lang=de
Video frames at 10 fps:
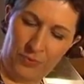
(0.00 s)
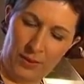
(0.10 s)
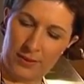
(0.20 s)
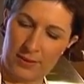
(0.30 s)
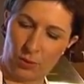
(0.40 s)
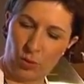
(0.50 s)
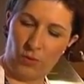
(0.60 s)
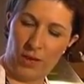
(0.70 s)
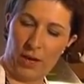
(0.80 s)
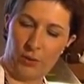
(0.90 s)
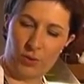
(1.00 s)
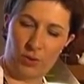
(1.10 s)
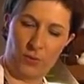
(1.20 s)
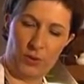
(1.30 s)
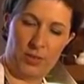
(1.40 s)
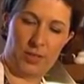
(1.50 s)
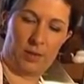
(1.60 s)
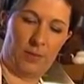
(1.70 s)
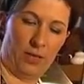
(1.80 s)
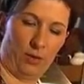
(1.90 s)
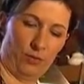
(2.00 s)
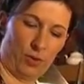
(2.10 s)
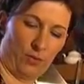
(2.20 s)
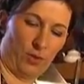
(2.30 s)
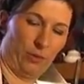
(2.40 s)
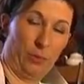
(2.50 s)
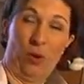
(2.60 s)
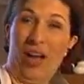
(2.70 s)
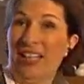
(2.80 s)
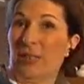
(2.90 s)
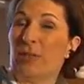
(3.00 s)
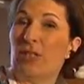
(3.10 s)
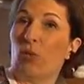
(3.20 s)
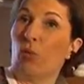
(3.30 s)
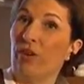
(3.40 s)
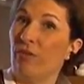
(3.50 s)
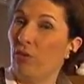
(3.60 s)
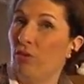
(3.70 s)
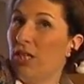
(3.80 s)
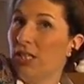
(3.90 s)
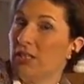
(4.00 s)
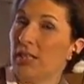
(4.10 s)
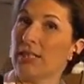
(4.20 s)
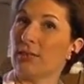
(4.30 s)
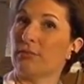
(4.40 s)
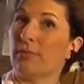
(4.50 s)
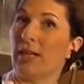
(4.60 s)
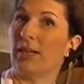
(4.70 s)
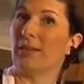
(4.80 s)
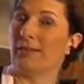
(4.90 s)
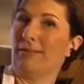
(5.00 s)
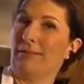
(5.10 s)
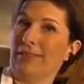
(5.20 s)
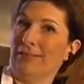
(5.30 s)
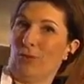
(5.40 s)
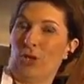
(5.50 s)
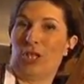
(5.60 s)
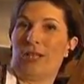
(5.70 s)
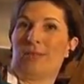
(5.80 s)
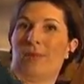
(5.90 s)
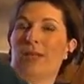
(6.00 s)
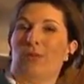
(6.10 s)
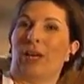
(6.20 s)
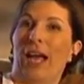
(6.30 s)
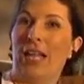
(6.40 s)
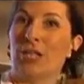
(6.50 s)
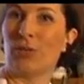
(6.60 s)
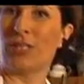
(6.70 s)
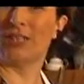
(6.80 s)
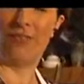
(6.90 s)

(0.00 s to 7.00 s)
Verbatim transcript: Das ist eine Cuvée aus Gewürztraminer und Sauvignon Blanc. Eigentlich ein bisschen ungewöhnlich. Also man, in Deutschland ist man eher nur reinsortige